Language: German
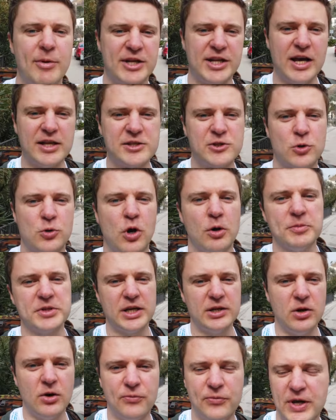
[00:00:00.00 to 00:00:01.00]
Aber dazu kommt
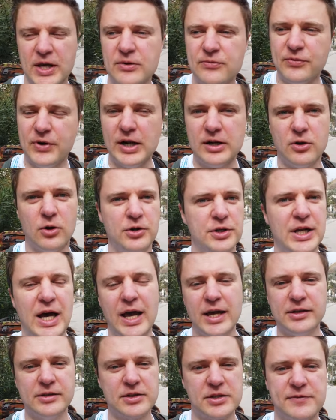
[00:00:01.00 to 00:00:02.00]
dann auf jeden Fall noch ein
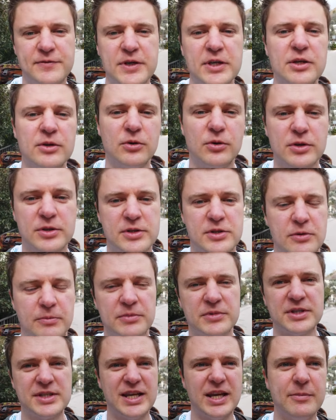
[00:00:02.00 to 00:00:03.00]
eigenes Video
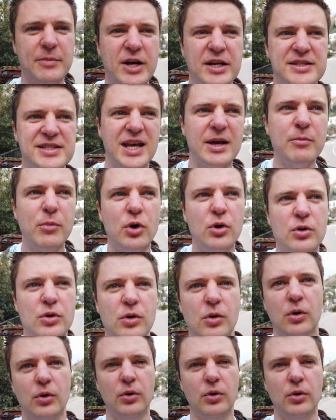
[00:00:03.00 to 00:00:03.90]
zum Thema Dämmung